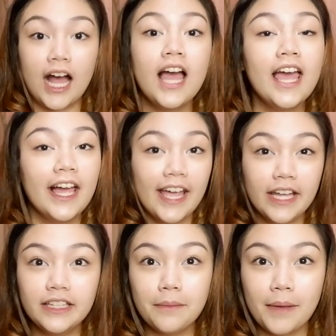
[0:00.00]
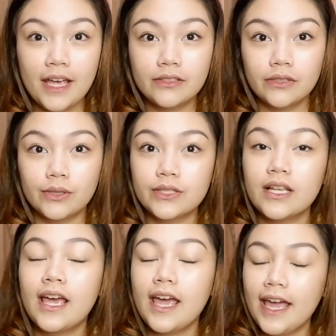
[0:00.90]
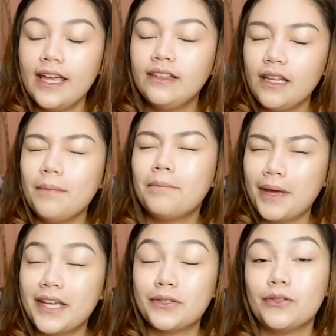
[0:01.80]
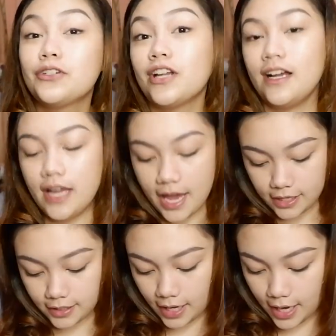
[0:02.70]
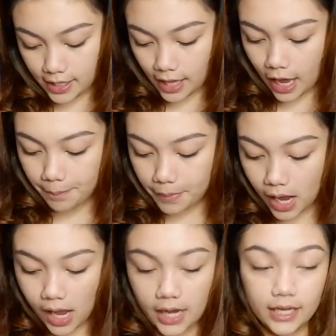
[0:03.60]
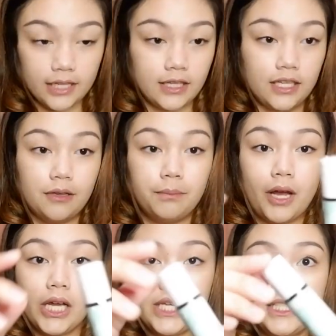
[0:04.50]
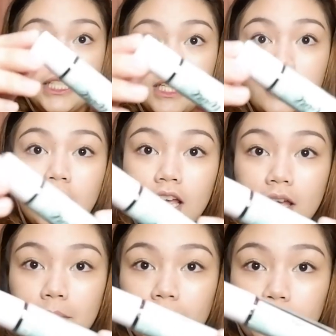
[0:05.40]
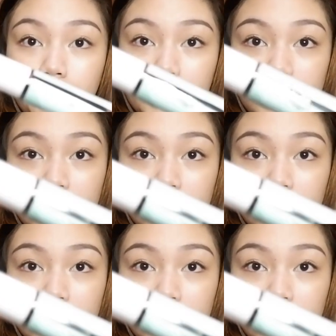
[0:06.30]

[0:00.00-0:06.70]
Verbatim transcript: ha, 80 pesos. 80 pesos siya guys. And apakaganda ng packaging. Meron pa